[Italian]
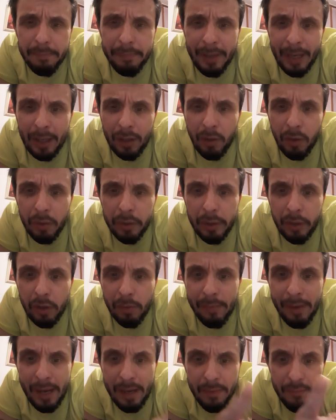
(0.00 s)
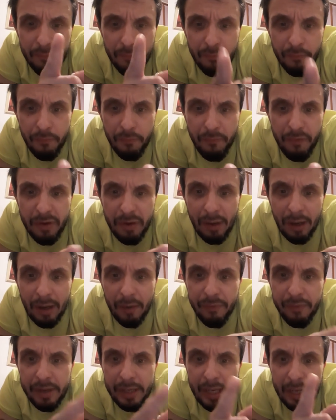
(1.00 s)
Bianco Nero fino alla
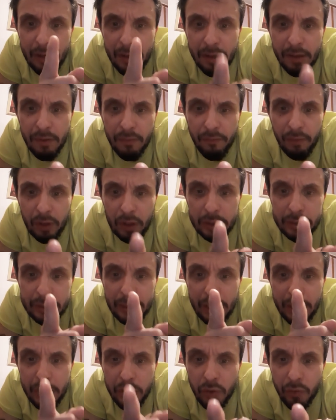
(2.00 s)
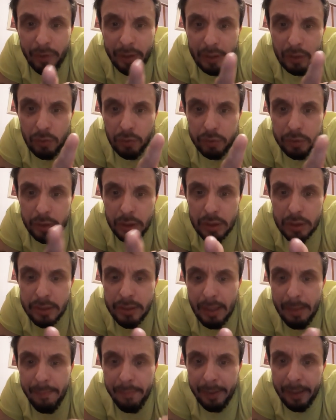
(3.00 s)
fine forza Juventus,
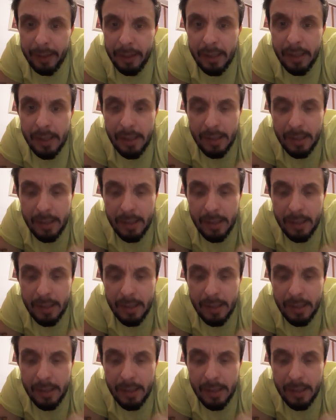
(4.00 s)
sempre.